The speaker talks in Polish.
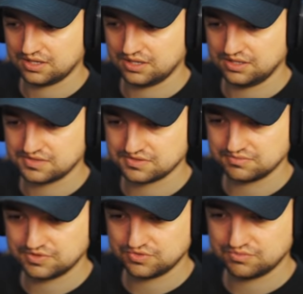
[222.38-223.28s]
I co
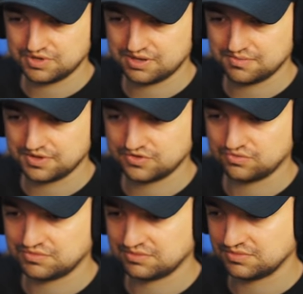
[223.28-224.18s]
my tu mamy?
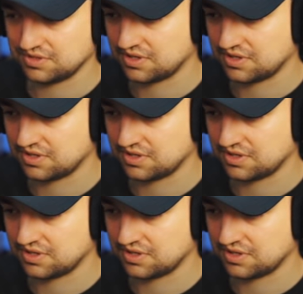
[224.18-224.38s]
Tu mamy